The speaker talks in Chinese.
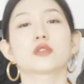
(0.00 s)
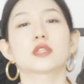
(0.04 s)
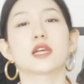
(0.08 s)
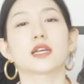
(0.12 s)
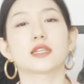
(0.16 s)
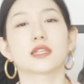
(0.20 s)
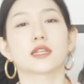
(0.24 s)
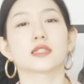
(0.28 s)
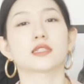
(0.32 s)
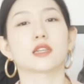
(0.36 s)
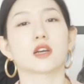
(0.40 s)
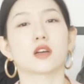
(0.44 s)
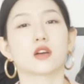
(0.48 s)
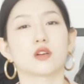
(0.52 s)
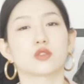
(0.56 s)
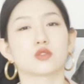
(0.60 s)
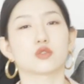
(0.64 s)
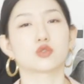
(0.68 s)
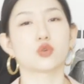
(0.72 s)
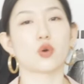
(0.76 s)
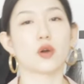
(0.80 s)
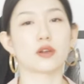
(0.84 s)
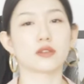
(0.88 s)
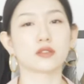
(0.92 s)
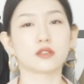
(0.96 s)
大家想要
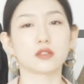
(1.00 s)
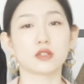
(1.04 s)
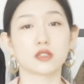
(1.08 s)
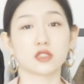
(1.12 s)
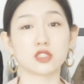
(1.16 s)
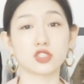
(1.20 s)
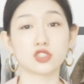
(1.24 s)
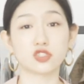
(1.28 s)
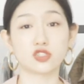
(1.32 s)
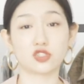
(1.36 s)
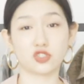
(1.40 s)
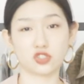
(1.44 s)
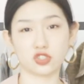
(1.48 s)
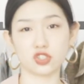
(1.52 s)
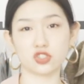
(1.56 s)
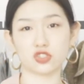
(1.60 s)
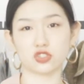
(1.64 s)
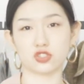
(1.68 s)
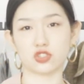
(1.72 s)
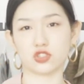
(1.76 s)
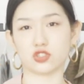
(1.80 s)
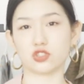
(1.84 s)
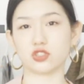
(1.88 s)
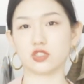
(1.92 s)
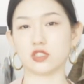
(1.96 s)
穿的更正
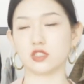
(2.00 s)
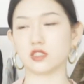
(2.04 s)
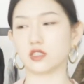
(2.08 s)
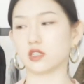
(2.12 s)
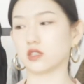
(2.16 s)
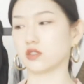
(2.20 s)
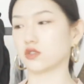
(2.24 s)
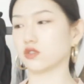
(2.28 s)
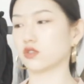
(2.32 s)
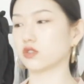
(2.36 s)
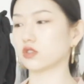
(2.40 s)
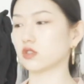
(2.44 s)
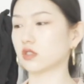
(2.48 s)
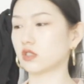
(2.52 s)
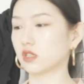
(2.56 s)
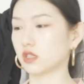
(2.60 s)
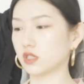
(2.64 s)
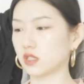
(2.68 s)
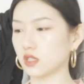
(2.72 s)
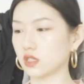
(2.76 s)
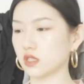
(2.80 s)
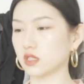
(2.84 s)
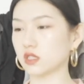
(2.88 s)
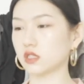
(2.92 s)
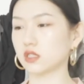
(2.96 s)
式一点，就是
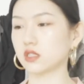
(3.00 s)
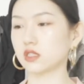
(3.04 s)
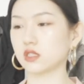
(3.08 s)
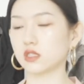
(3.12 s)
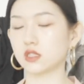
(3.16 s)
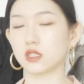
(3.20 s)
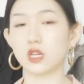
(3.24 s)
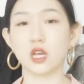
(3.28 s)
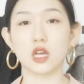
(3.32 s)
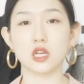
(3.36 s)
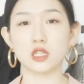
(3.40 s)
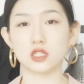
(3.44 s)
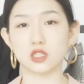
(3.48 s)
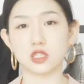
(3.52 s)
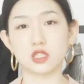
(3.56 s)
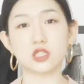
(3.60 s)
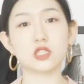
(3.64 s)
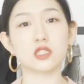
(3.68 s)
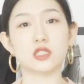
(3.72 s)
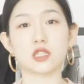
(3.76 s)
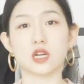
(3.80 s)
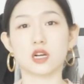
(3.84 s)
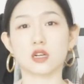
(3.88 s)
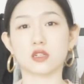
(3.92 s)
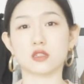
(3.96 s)
更。
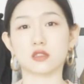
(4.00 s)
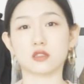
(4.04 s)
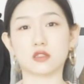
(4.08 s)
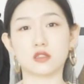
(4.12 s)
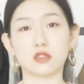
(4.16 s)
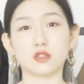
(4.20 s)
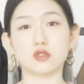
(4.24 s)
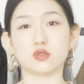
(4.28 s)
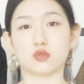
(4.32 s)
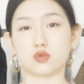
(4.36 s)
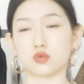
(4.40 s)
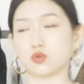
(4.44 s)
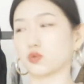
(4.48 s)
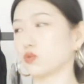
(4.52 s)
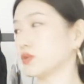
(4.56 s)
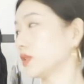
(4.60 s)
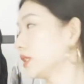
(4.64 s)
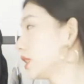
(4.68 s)
气场更足